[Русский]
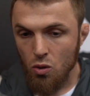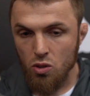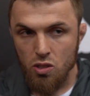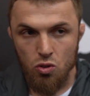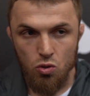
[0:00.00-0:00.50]

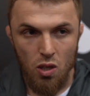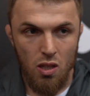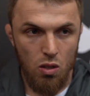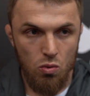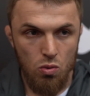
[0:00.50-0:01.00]
Хочется чуть
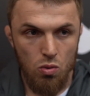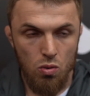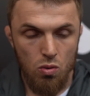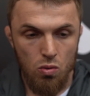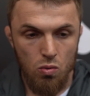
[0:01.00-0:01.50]
отдохнуть.
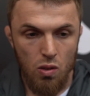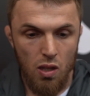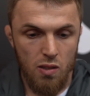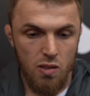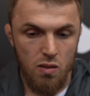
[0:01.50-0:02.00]
Но
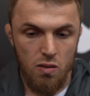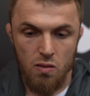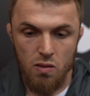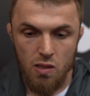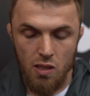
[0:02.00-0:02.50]
я,
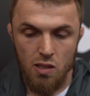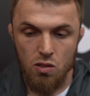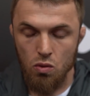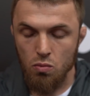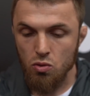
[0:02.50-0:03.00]
скорее
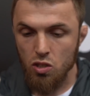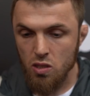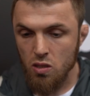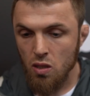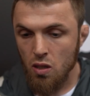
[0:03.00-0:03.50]
всего,
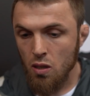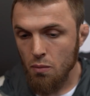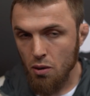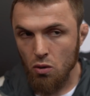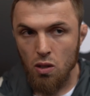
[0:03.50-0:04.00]
сейчас
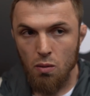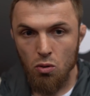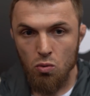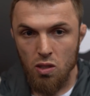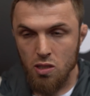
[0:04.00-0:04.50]
приеду
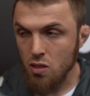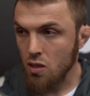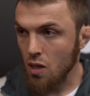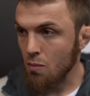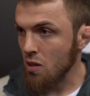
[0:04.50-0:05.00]
домой, у нас
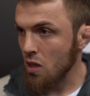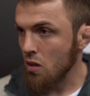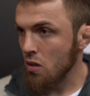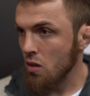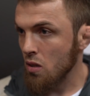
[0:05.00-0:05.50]

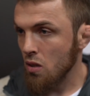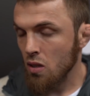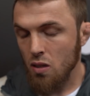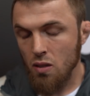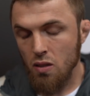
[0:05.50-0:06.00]
Рамадан,
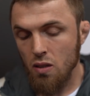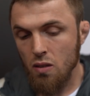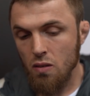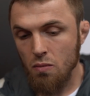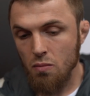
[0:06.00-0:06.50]

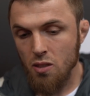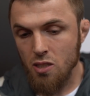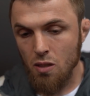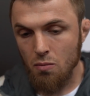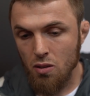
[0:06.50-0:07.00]
и
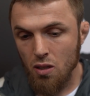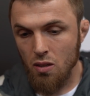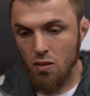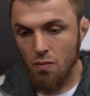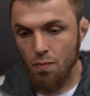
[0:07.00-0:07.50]
месяц
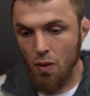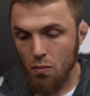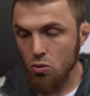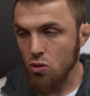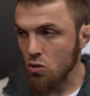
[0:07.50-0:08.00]
Рамадан.
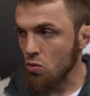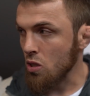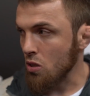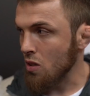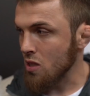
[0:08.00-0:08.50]
Буду все равно
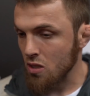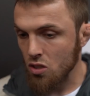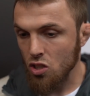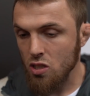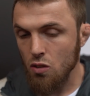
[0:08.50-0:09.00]
тренироваться,
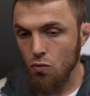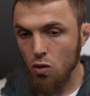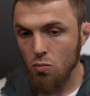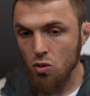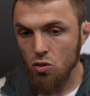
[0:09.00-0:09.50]
держаться в
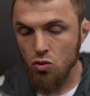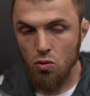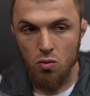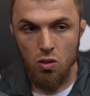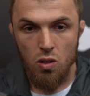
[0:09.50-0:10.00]
форме,
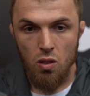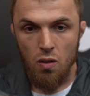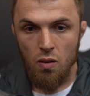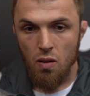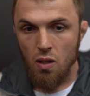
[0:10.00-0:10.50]
чтобы
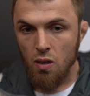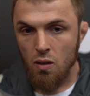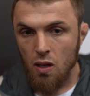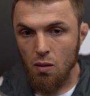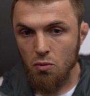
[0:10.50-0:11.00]

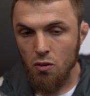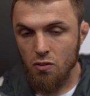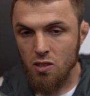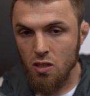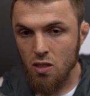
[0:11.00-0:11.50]
как бы
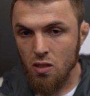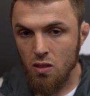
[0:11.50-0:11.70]
все